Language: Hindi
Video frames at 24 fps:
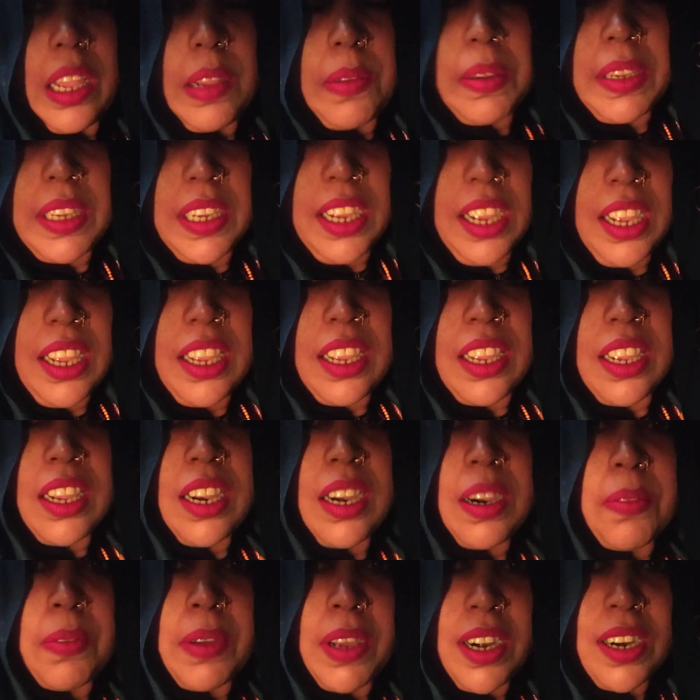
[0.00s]
अभी गए हैं
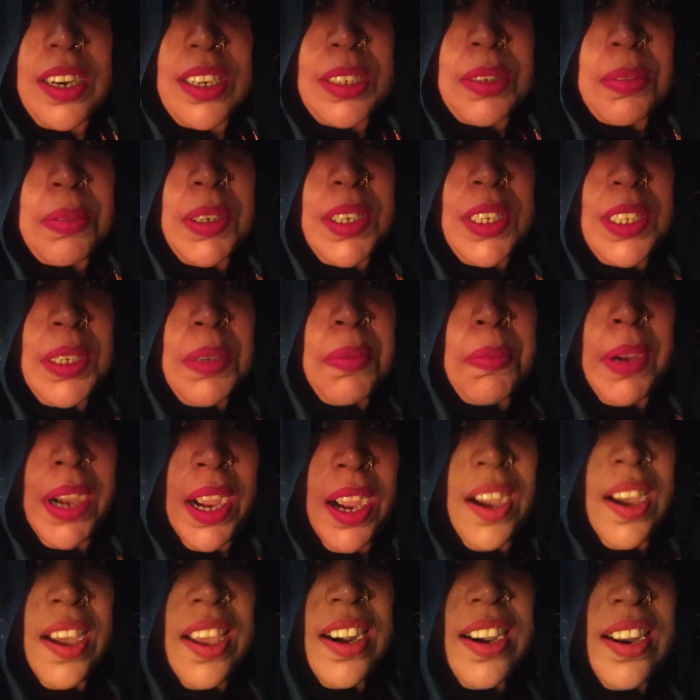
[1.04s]
हमारे हस्बैंड जी
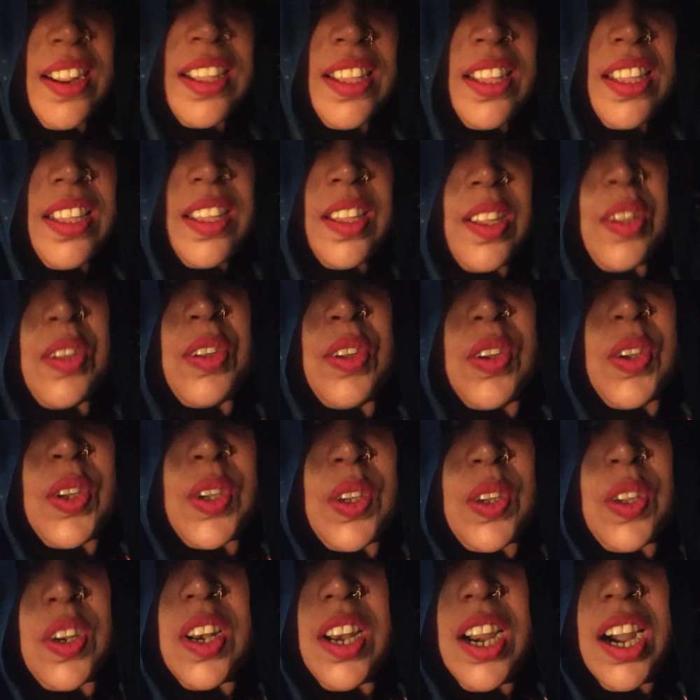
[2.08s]
बाहर
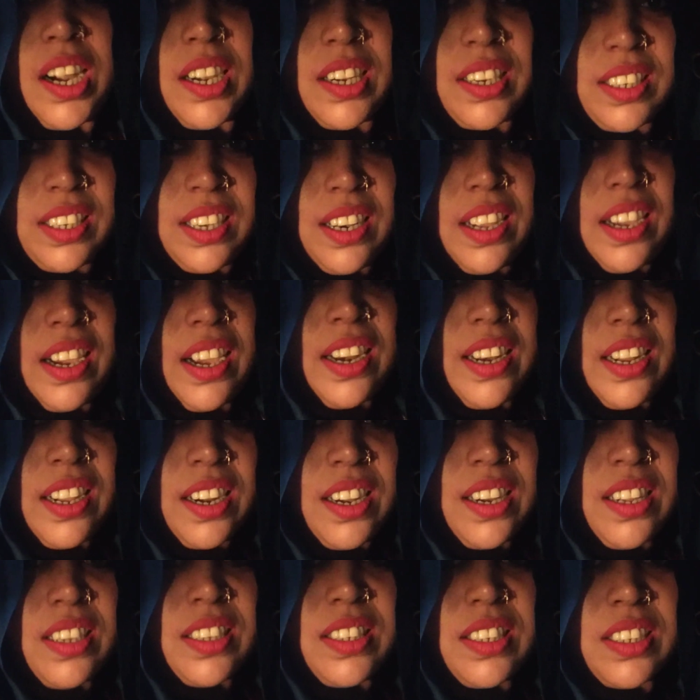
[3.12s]
लाइट लगाने
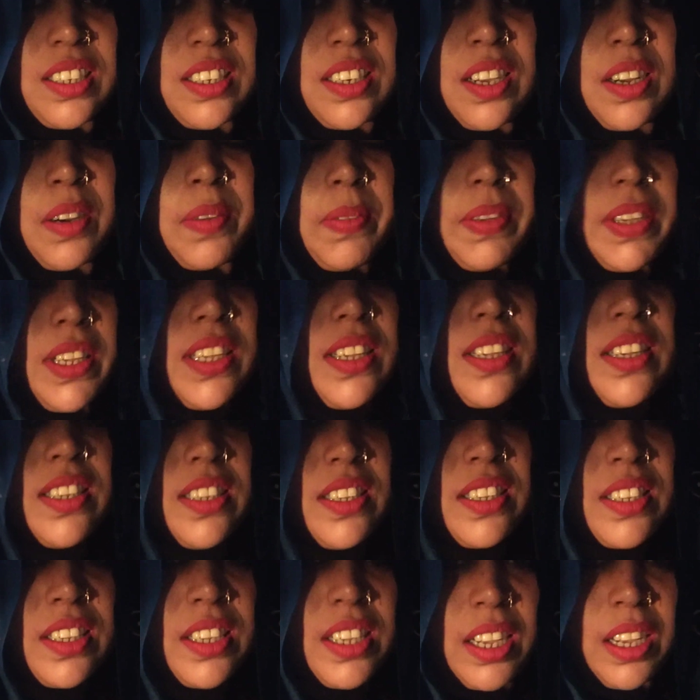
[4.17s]
के लिए चक्कर में
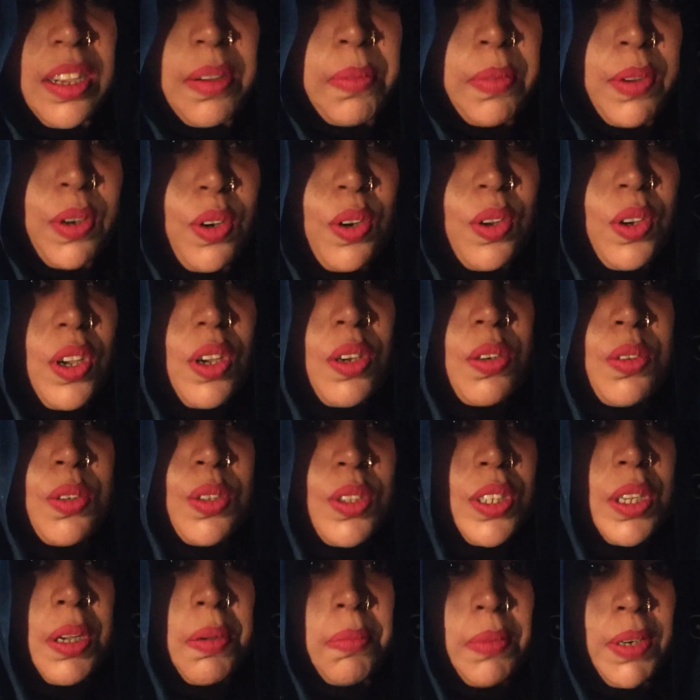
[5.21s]
हम लोग का
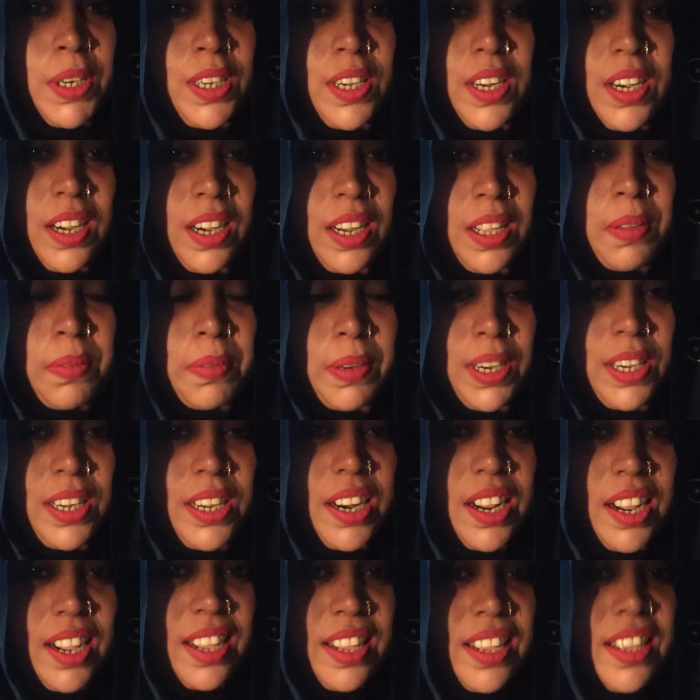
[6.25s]
खुद का मीटर नहीं
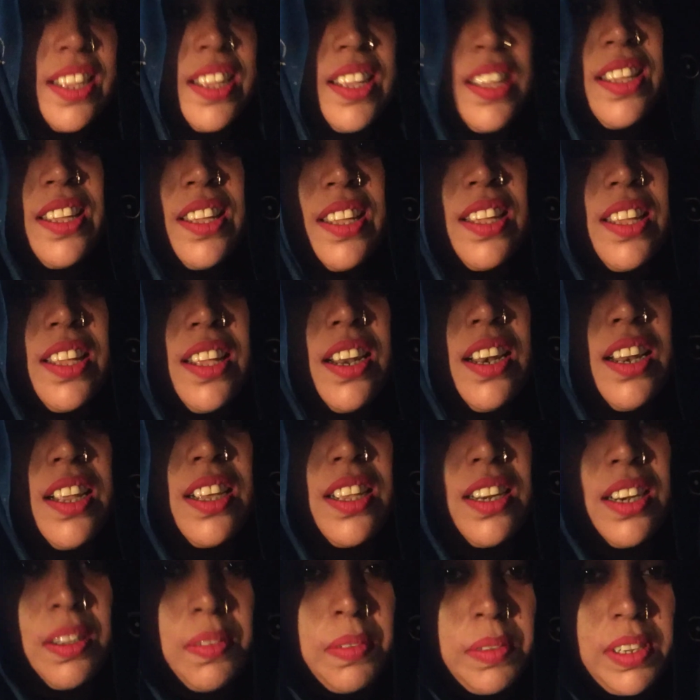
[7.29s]
बैठा है
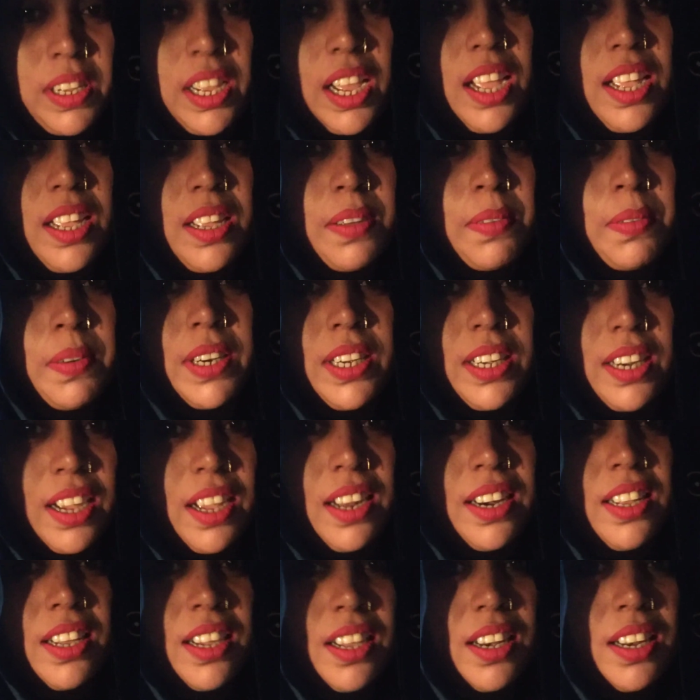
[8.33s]
लेकिन अभी आए हैं
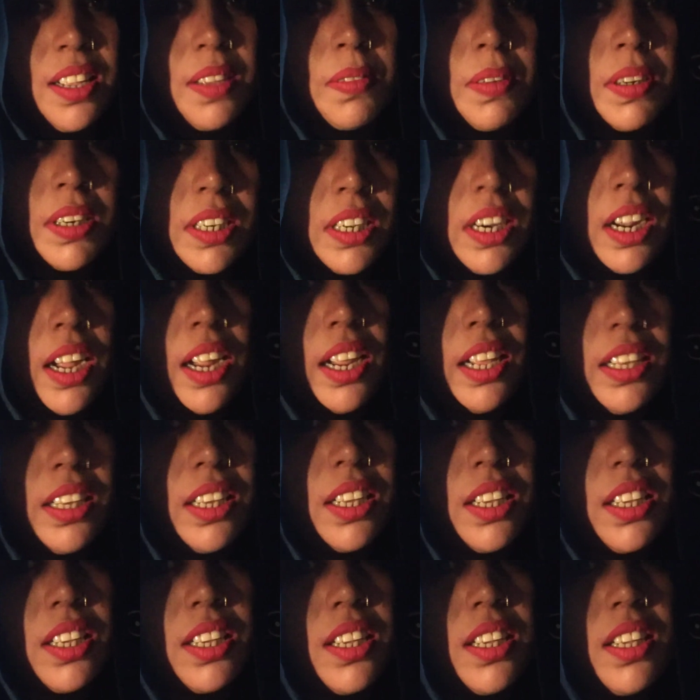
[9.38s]
बैठाने के लिए बैठाए
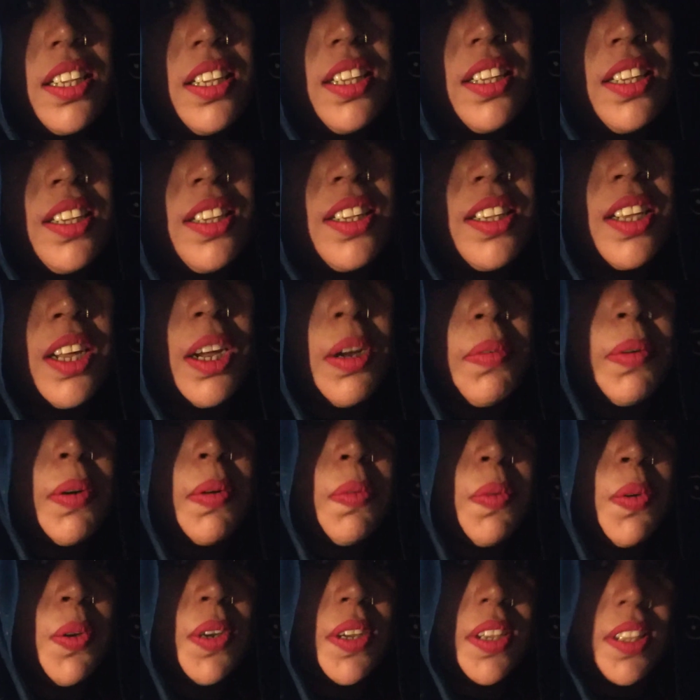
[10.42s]
हैं अब
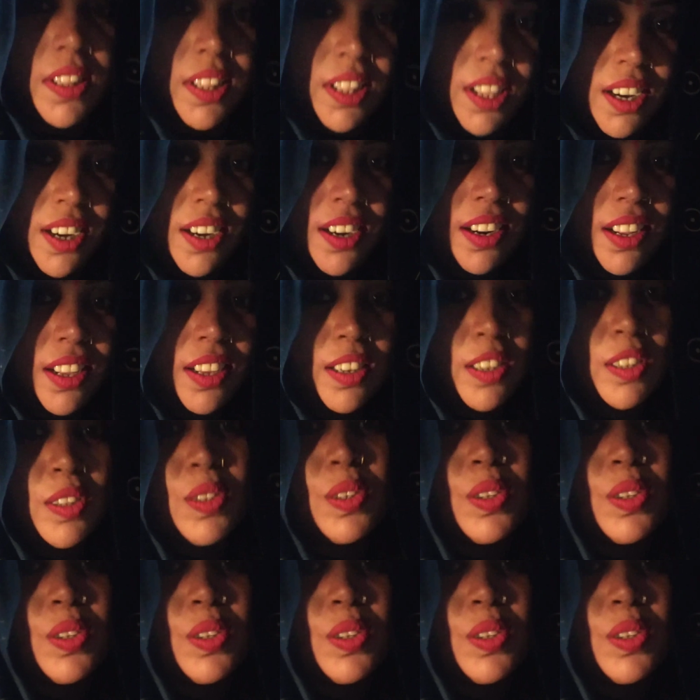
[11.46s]
हम लोग इधर ही रहेंगे